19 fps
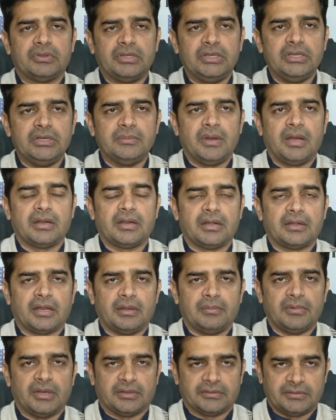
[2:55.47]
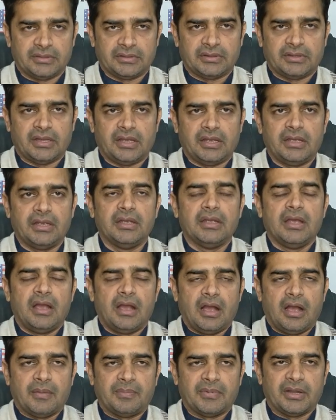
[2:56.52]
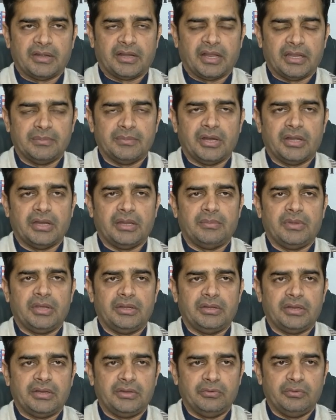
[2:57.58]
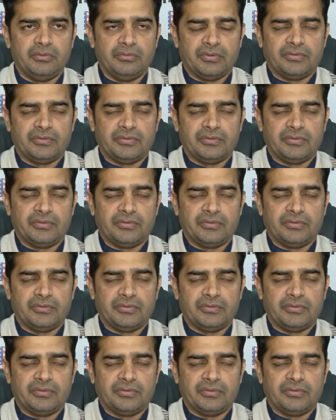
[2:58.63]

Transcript: तीन माह का टाइम लग सकता है आपका टाइम आने में यानी